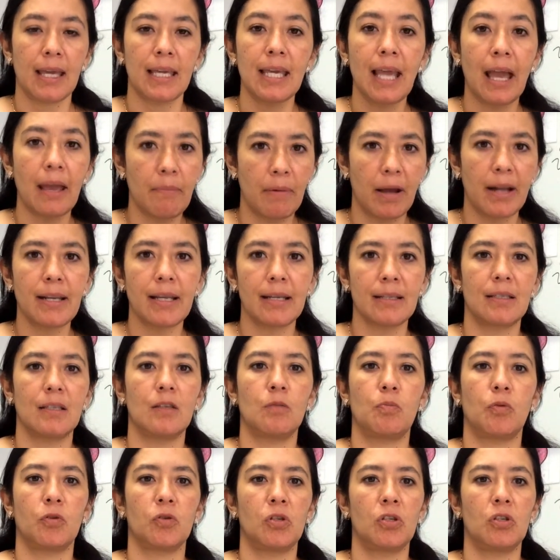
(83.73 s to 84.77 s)
Y hay varias
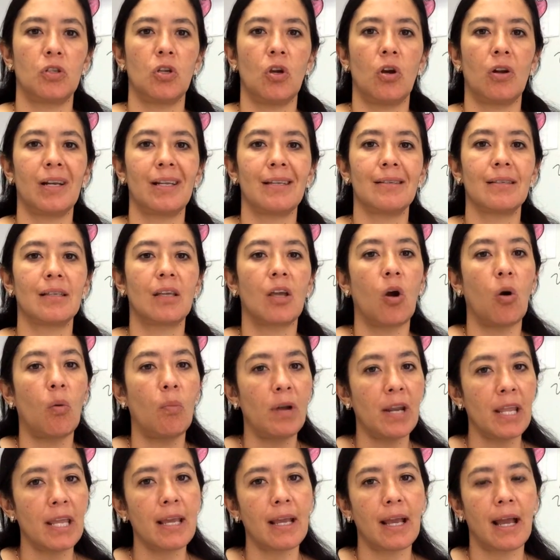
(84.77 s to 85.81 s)
disposiciones que
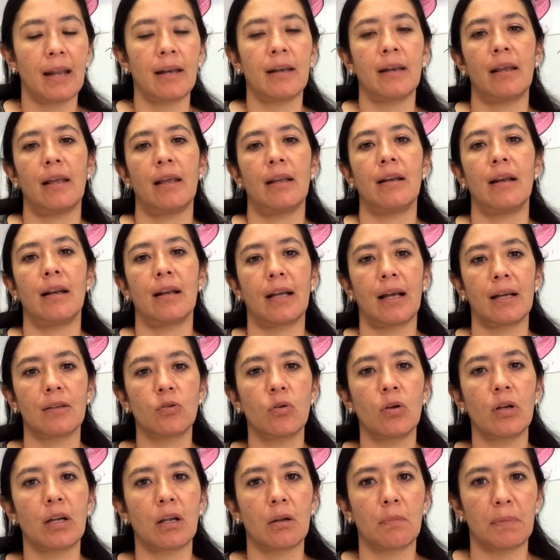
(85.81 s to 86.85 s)
obligan, en el
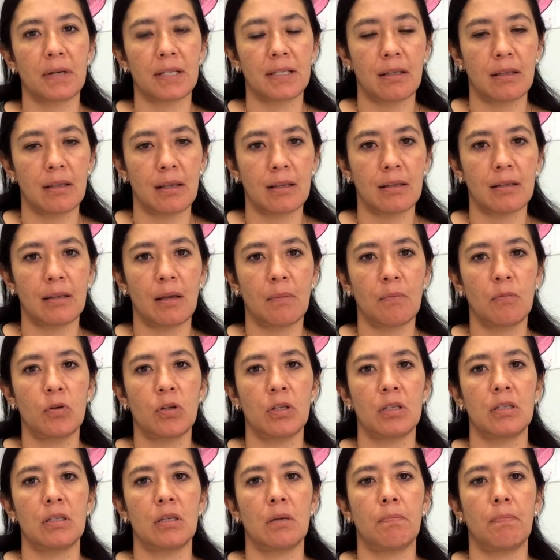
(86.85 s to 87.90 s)
caso de que el presidente
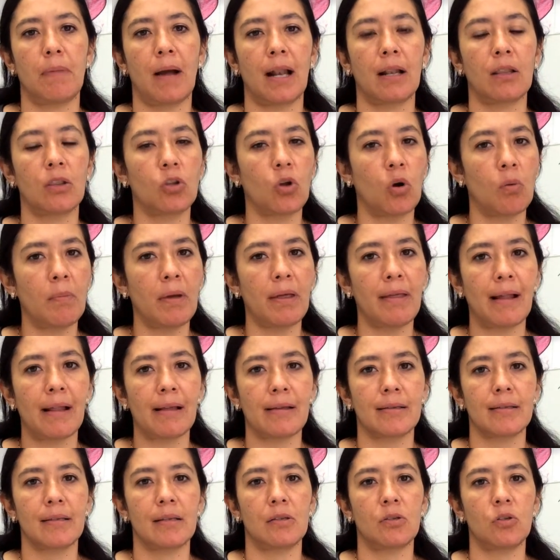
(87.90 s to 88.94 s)
municipal tome la
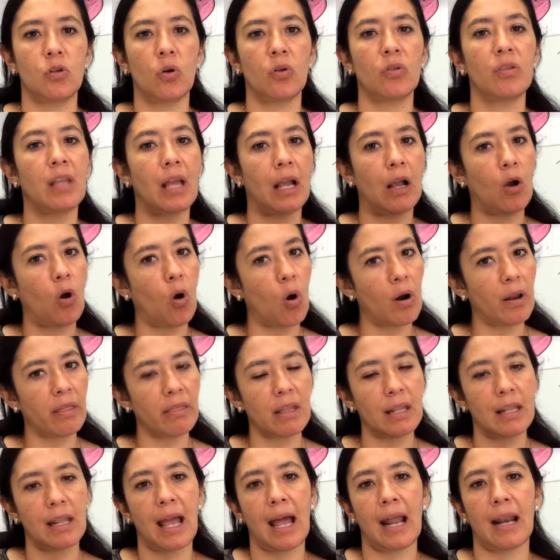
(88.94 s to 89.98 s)
decisión de
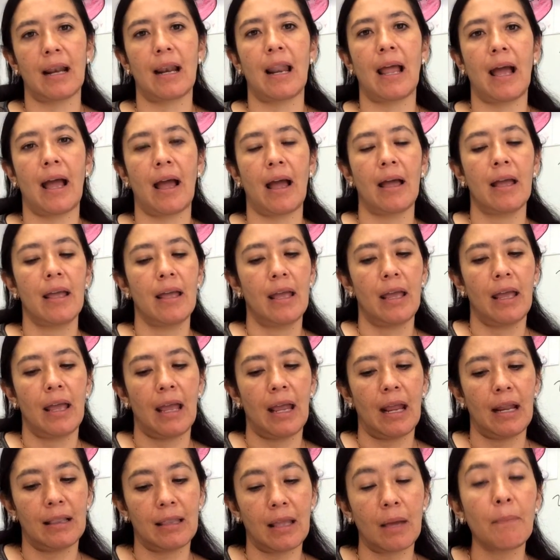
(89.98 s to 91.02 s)
coordinar
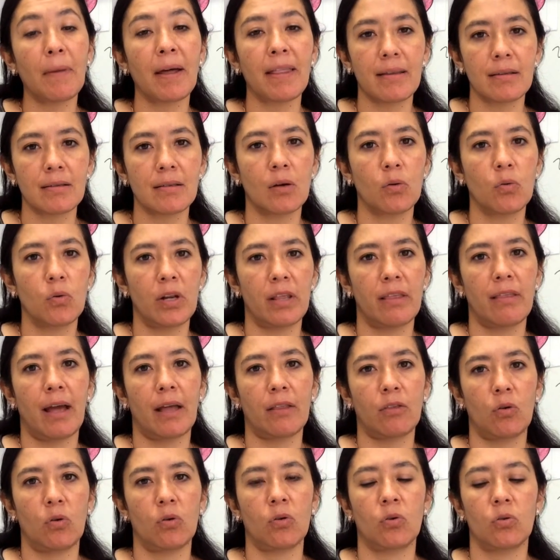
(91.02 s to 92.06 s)
el tema de
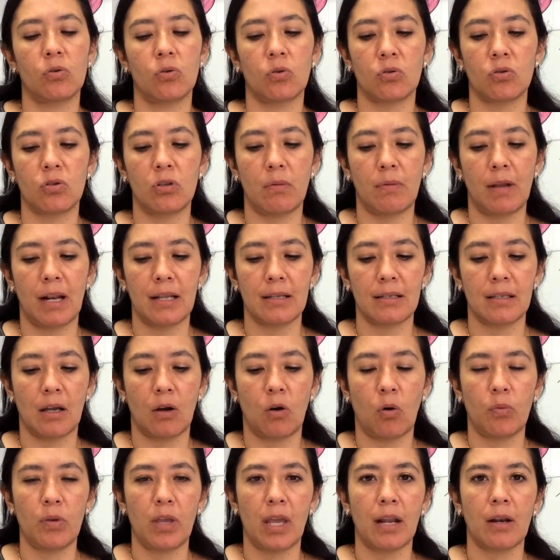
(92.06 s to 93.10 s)
seguridad con otros niveles de
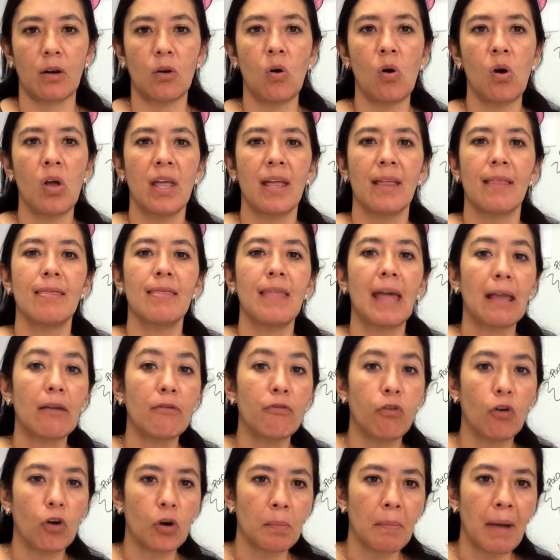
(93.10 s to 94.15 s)
gobierno, de
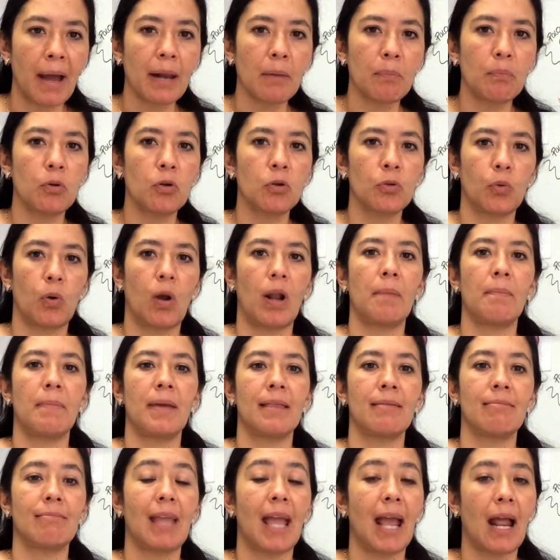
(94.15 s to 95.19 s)
informar
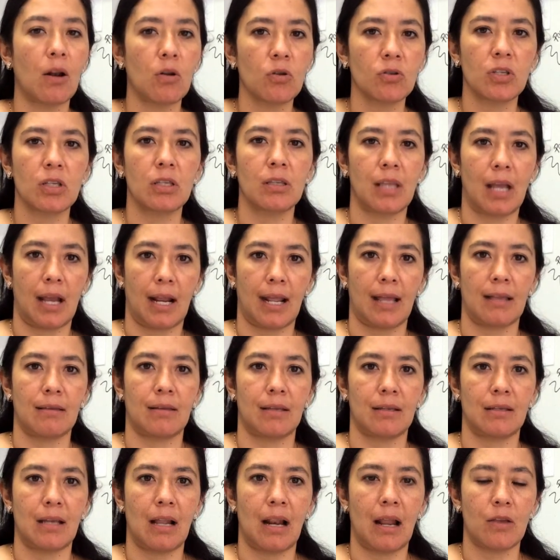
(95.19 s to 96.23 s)
puntualmente a los
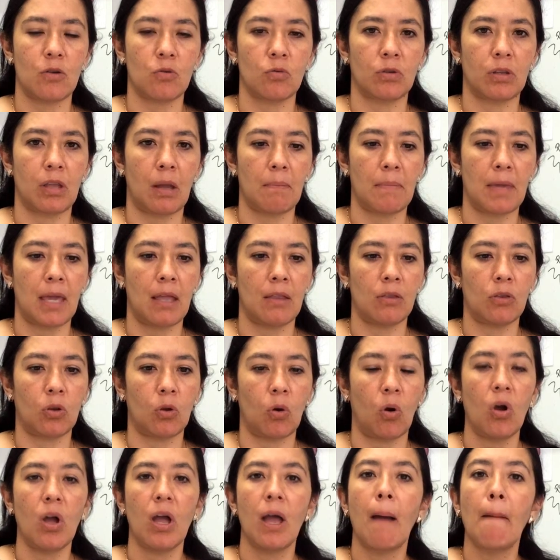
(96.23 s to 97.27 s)
integrantes del
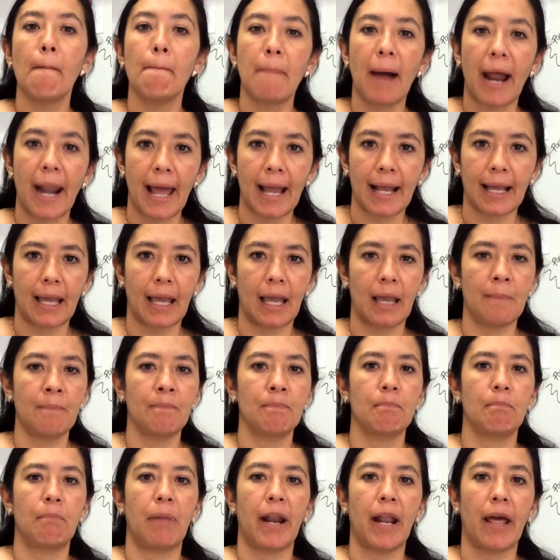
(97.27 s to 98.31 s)
ayuntamiento. ¿Para qué?
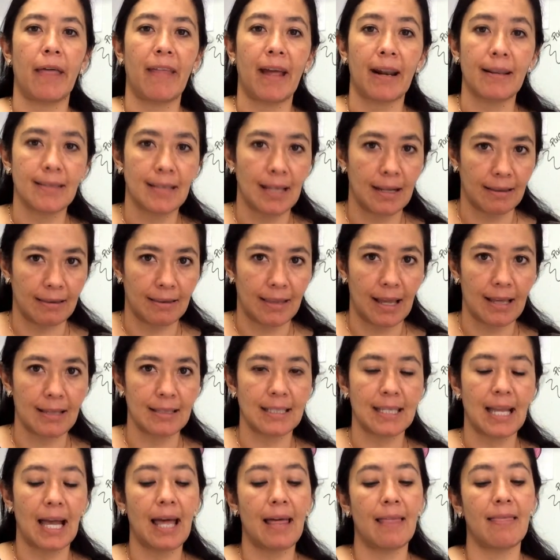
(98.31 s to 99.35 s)
Para dar
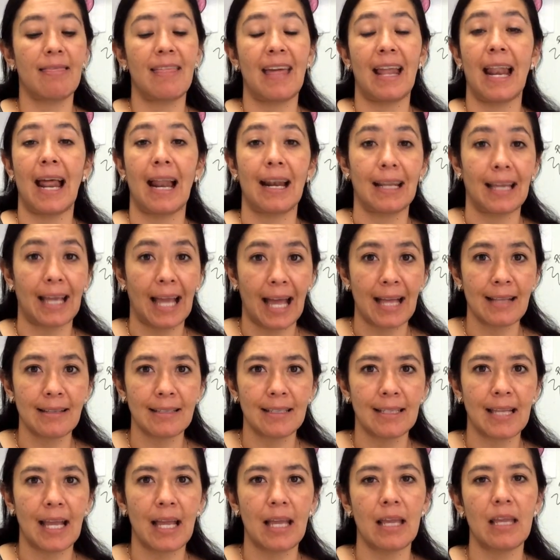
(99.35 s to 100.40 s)
certeza del
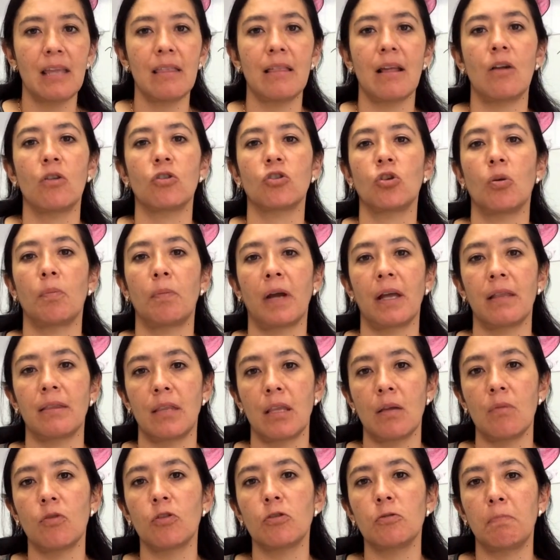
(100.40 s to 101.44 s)
alcance y de los
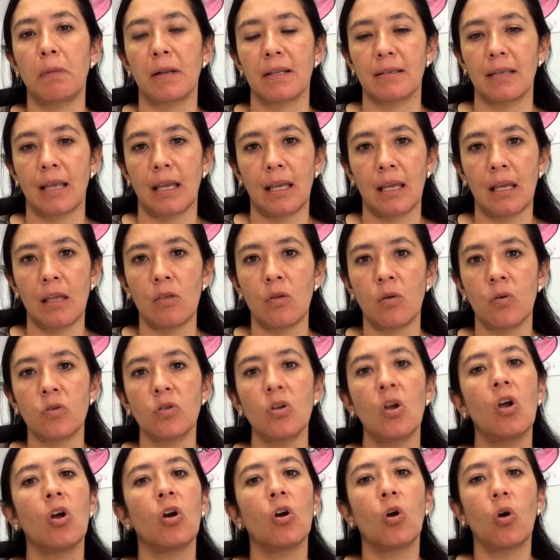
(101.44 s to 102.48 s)
objetivos
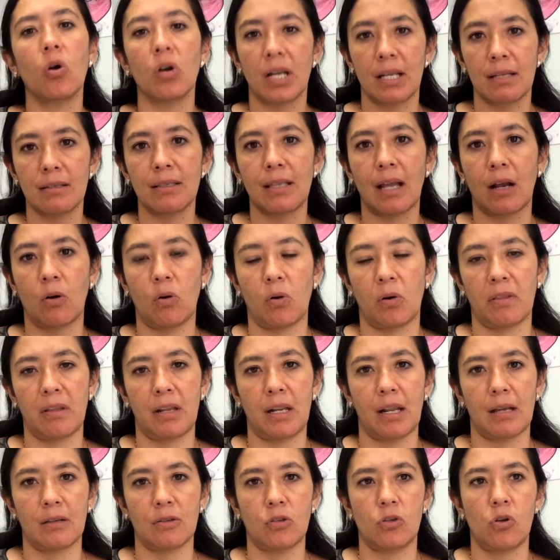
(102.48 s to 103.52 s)
perseguidos con esta
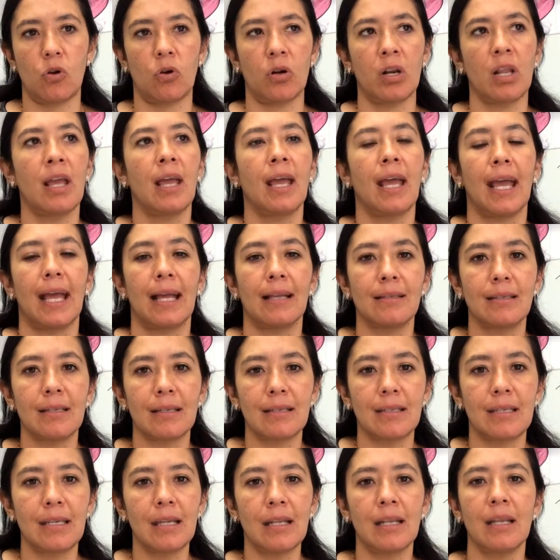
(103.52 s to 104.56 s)
coordinación. Es
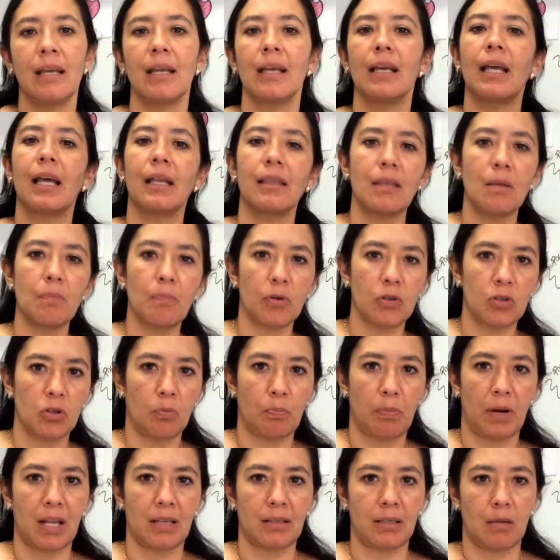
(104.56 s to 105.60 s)
decir, qué tipos de
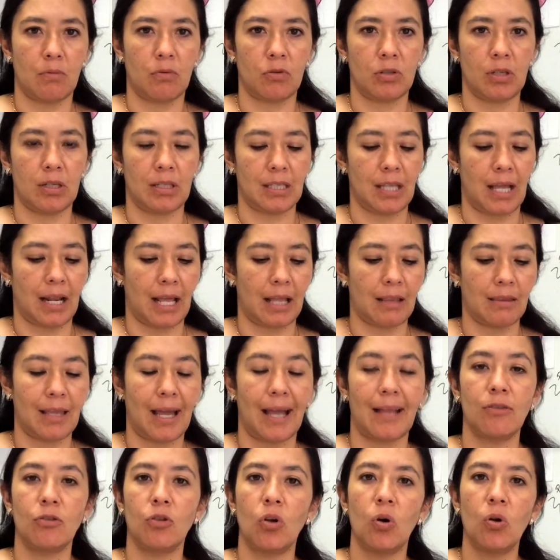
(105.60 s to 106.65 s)
operativos se estarán
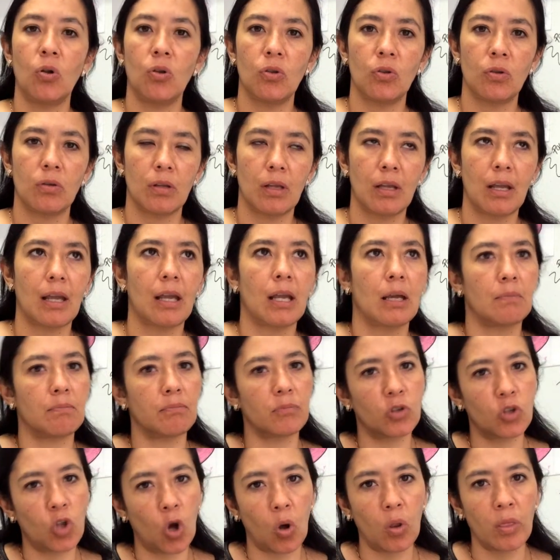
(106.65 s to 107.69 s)
dando, eh,
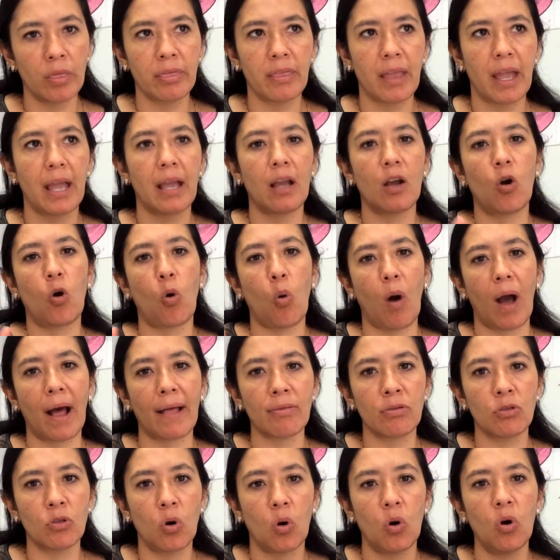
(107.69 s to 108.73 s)
dónde,
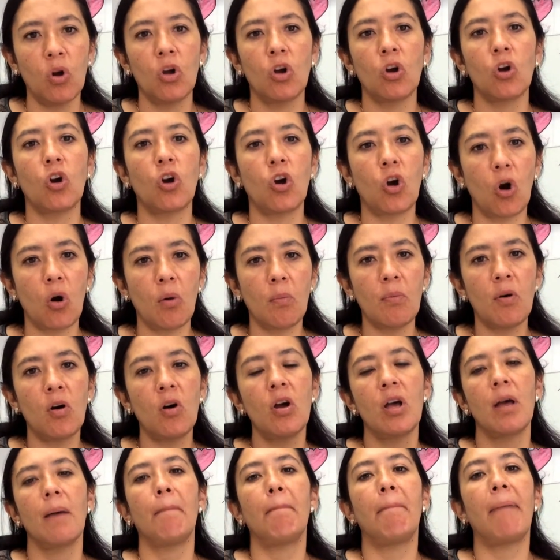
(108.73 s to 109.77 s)
cuándo,
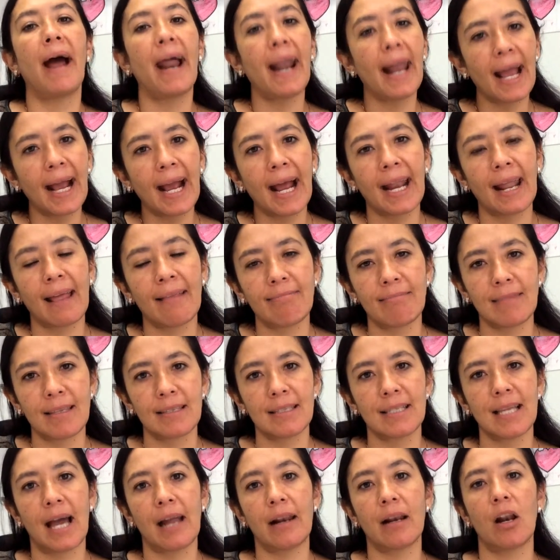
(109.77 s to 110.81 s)
cómo, para
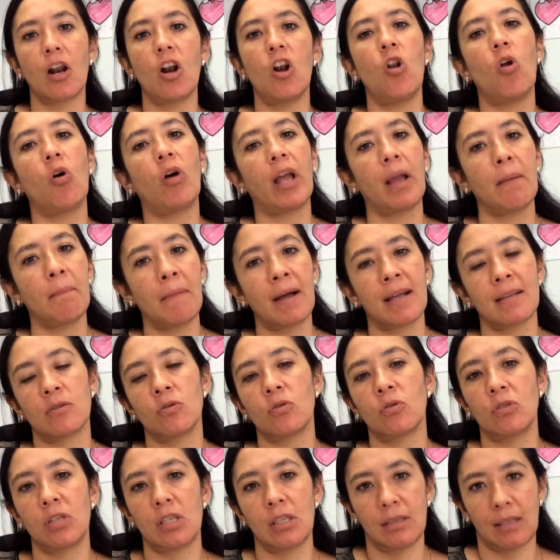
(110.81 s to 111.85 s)
garantizar lo que más
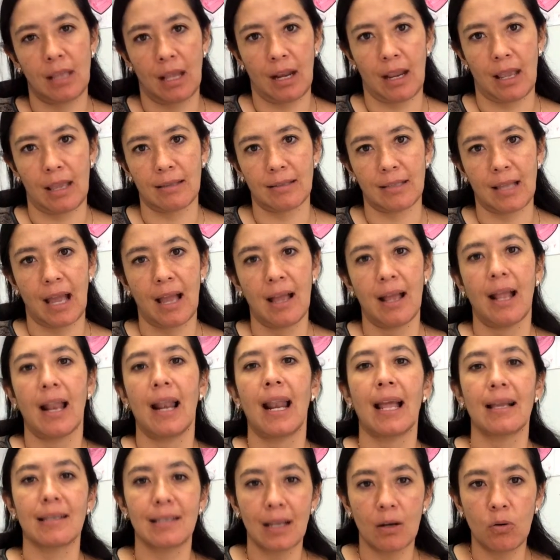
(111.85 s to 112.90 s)
nos interesa
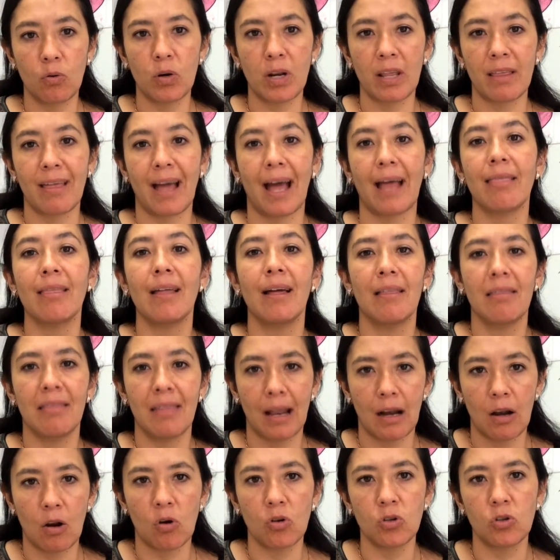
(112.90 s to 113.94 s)
la seguridad
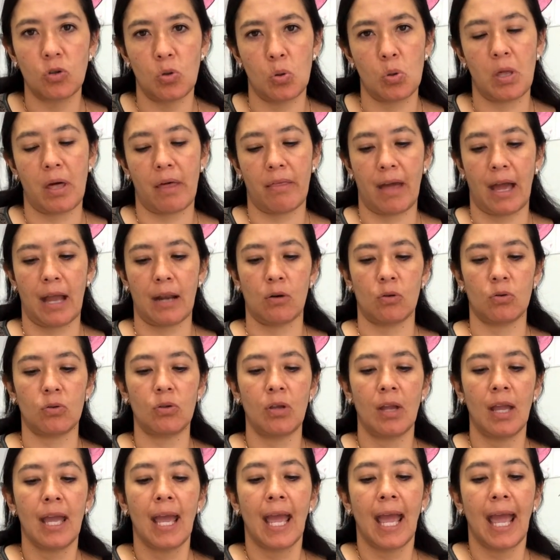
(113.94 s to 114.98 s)
de los ciudadanos.